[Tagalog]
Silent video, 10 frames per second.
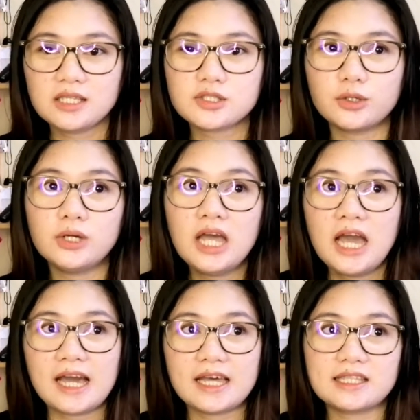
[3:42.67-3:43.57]
So,
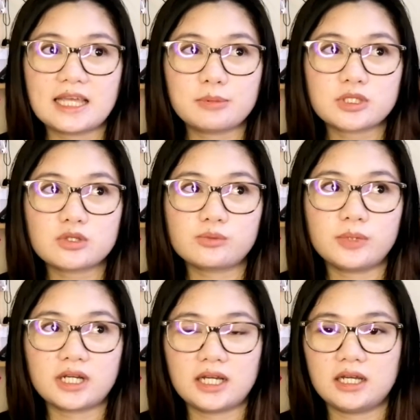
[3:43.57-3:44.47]
tapos nung
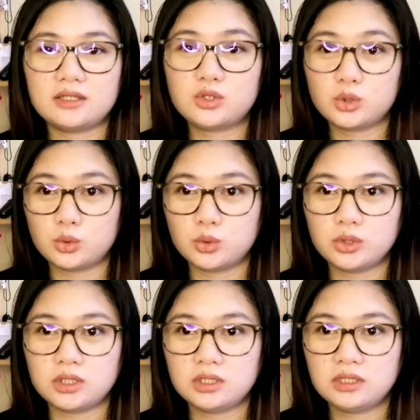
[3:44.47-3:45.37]
mga
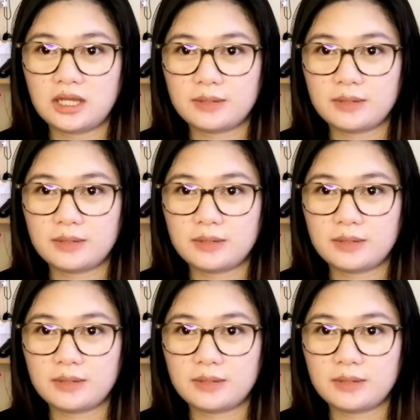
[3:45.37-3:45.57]
June,